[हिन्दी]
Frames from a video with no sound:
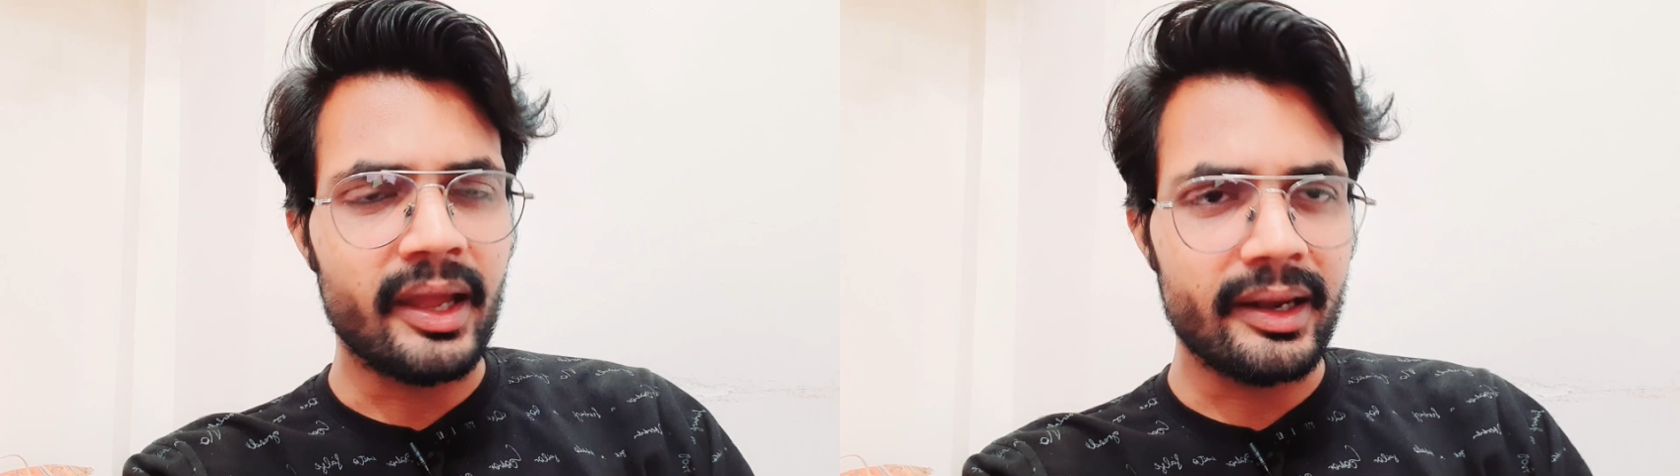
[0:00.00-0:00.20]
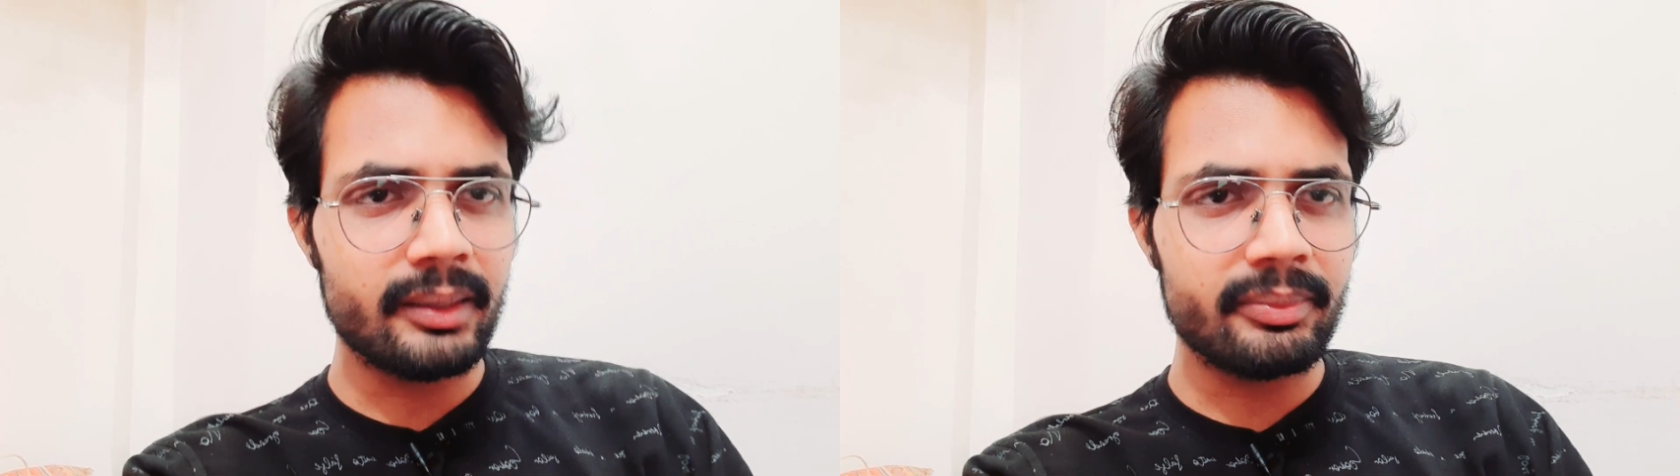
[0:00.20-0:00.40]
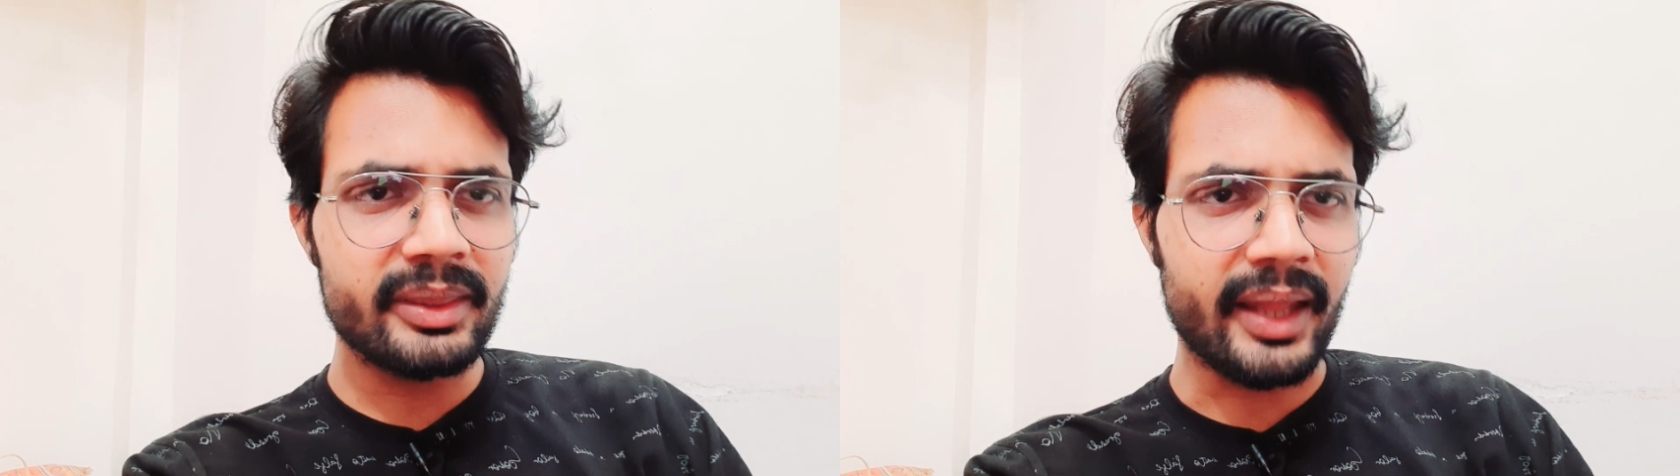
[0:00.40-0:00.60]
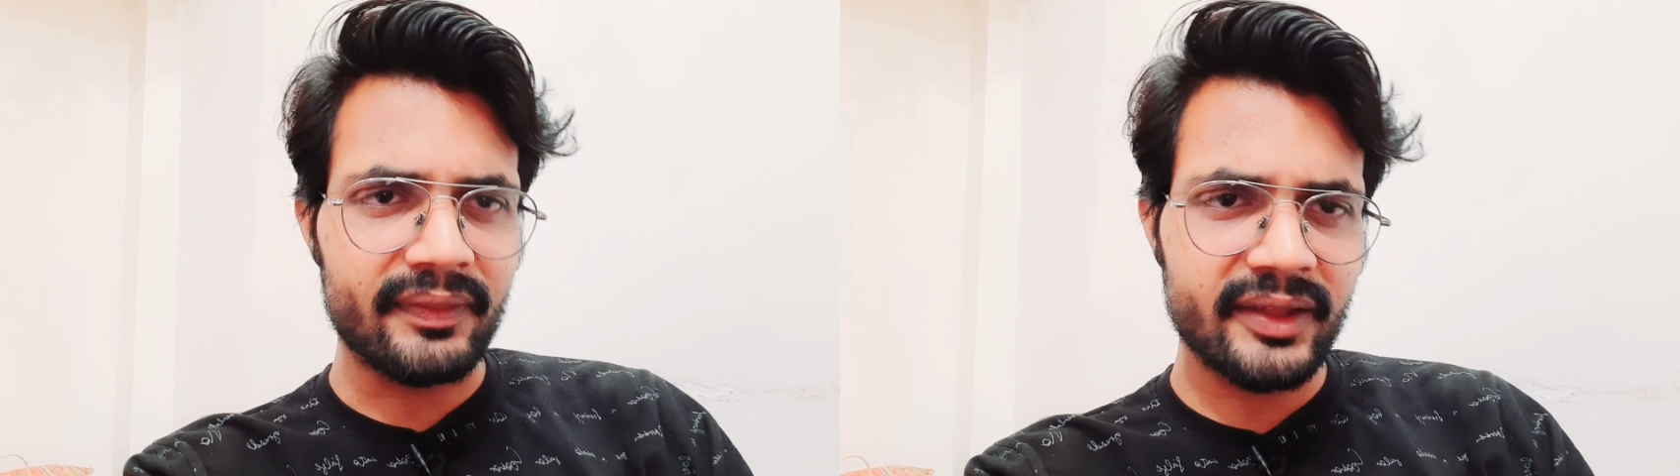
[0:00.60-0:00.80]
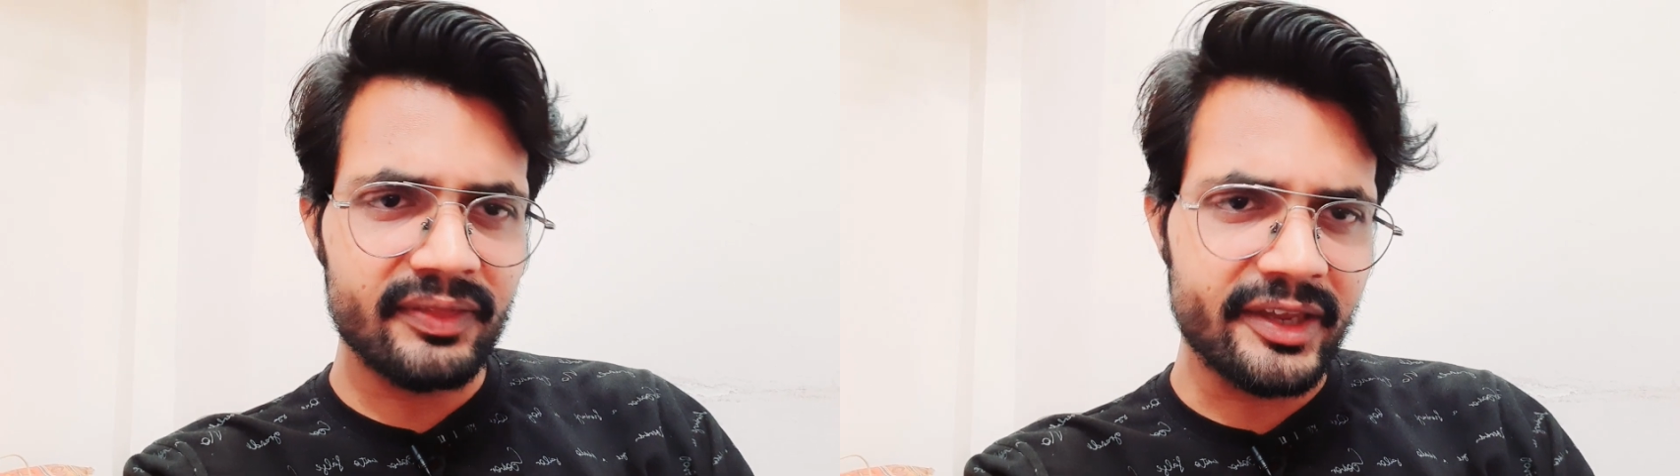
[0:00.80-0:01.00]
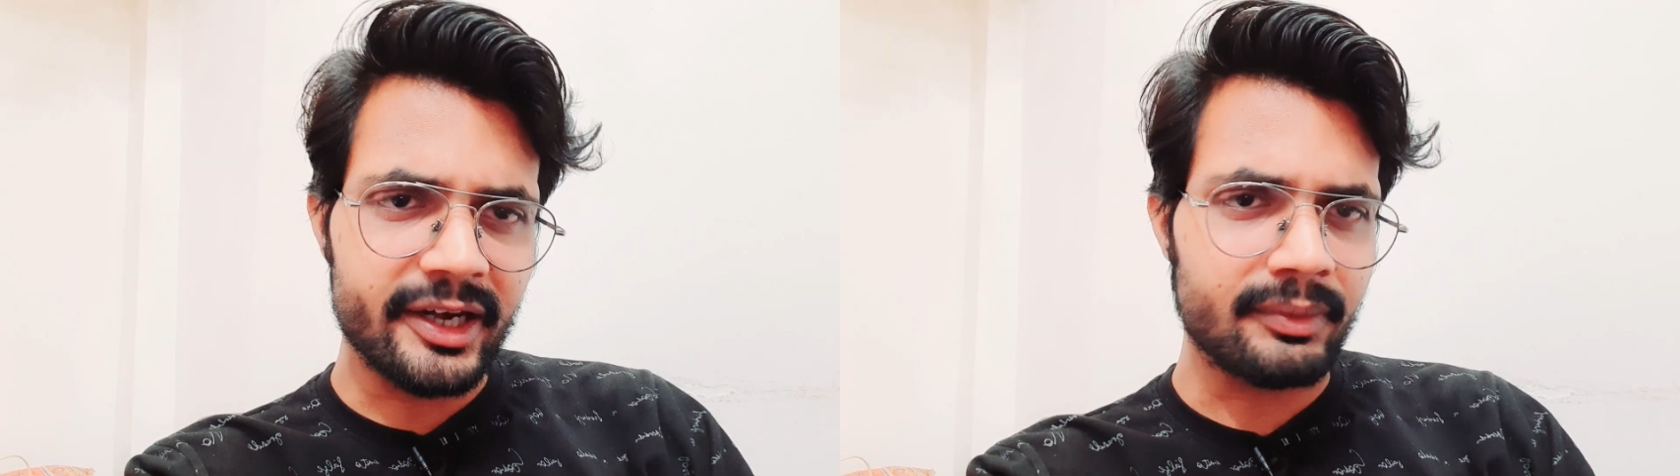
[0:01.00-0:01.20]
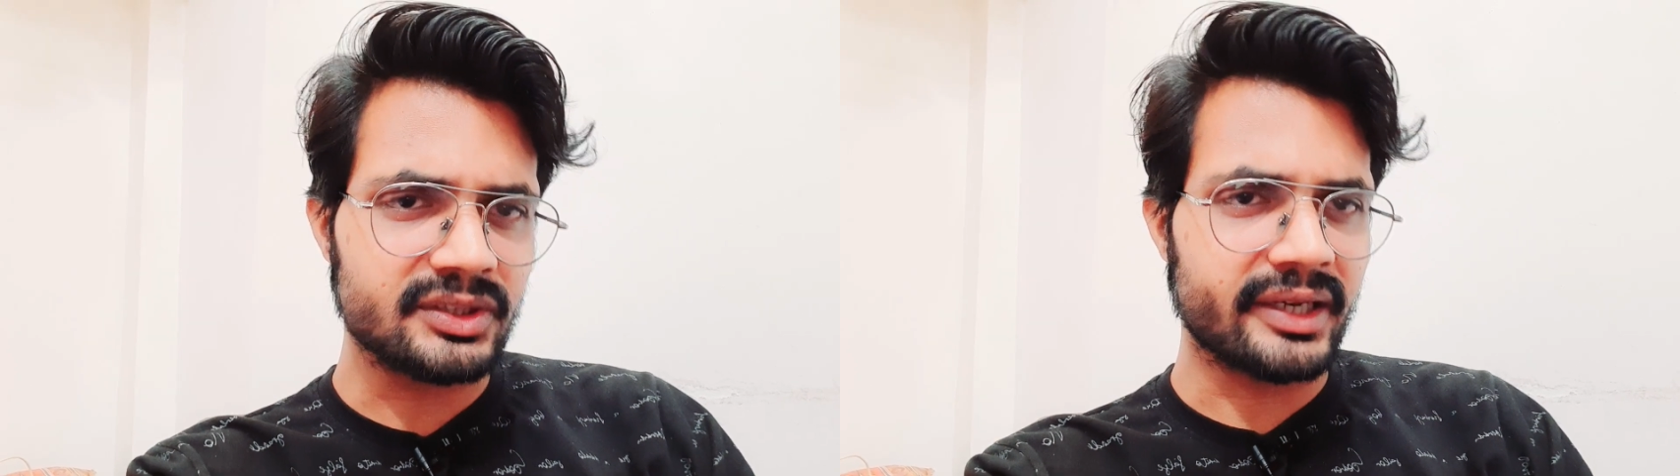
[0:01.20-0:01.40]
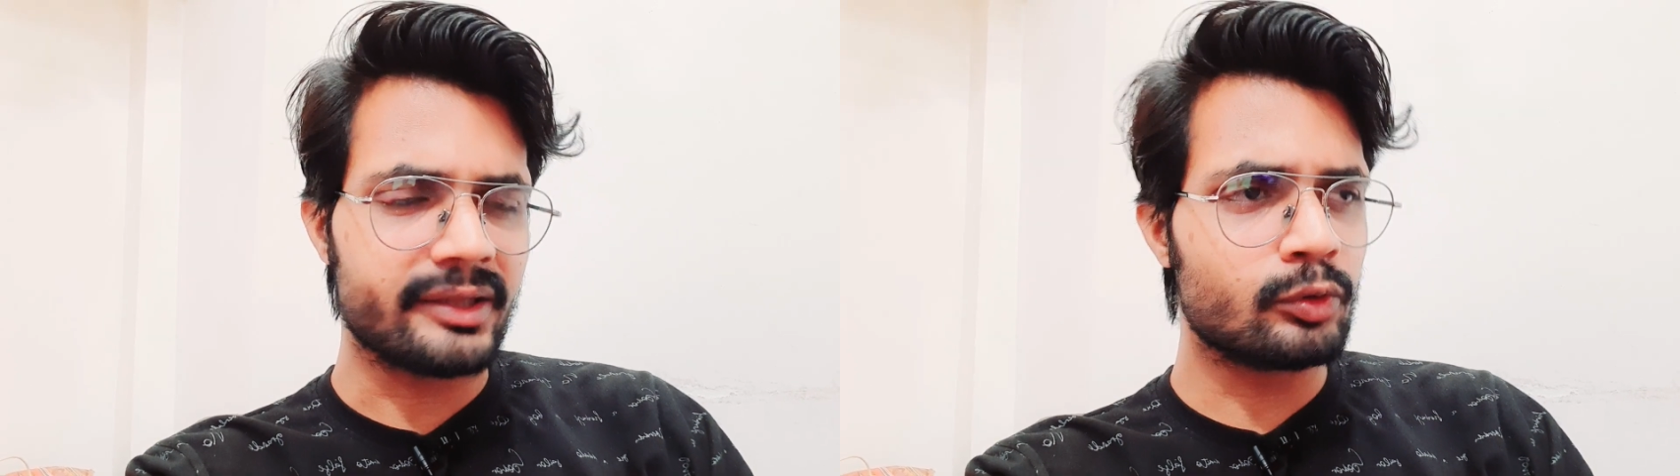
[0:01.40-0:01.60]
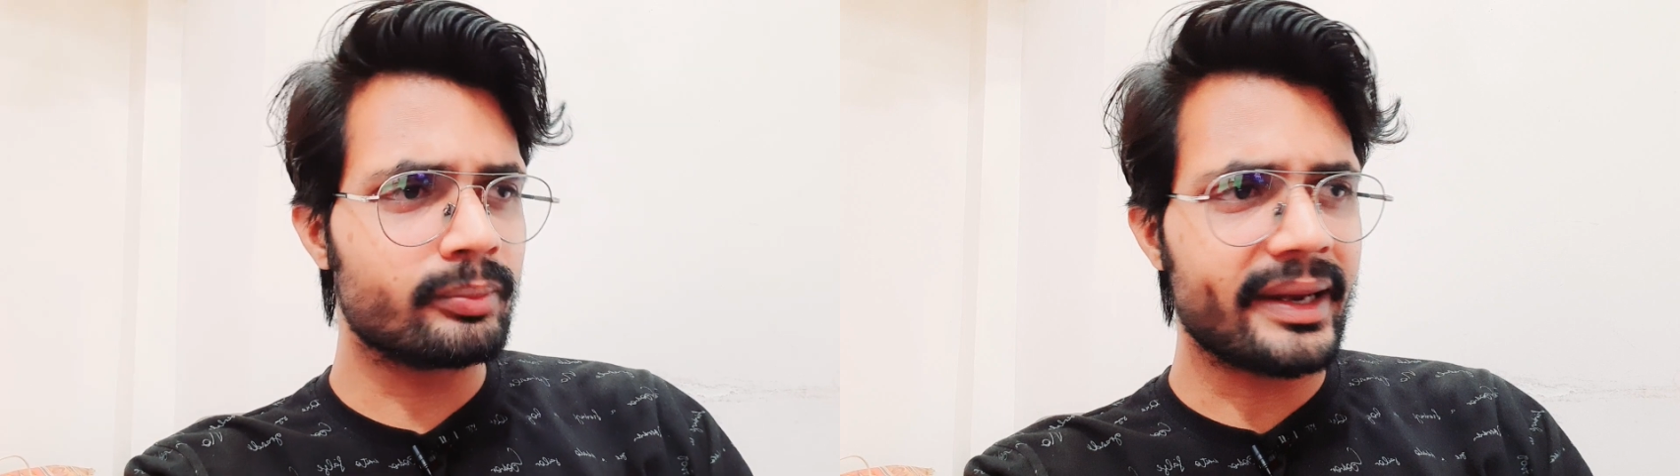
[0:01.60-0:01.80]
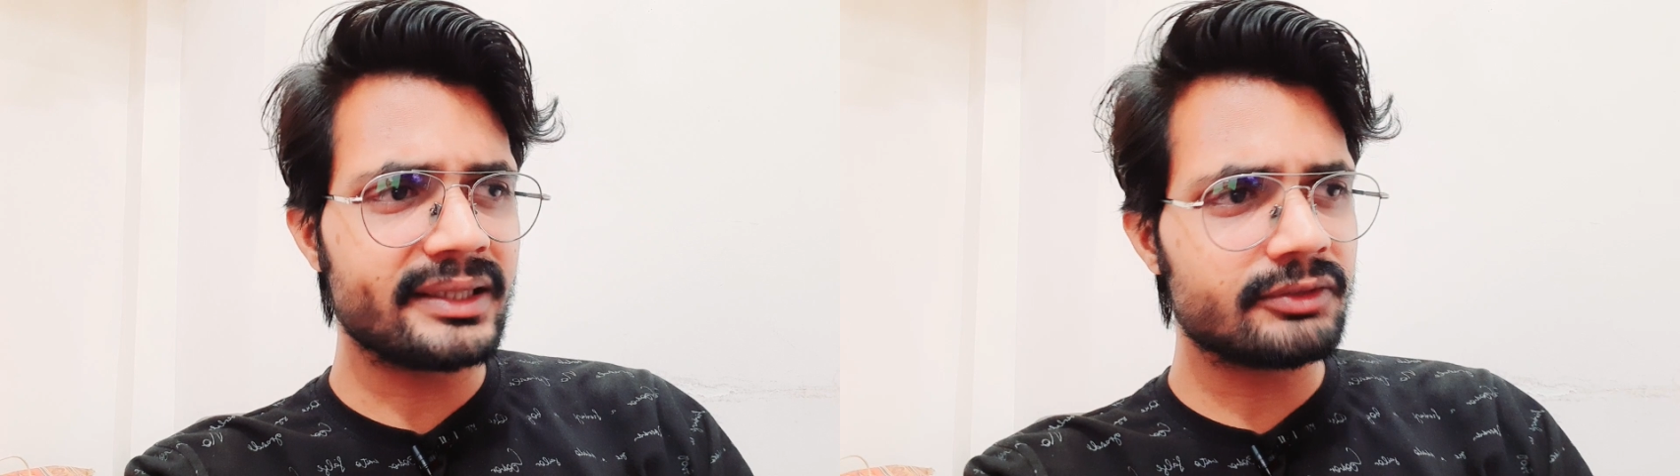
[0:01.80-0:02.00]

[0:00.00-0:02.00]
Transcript: एंड अभी रात के डेढ़ बज रहे हैं तो मैंने